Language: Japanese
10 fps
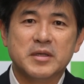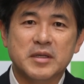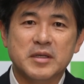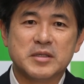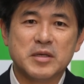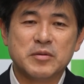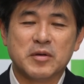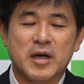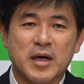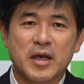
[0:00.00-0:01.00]
政
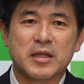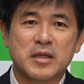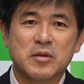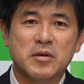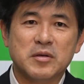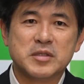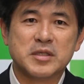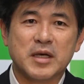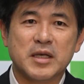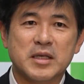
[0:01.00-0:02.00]
府の考え方の
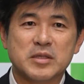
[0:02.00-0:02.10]
違い、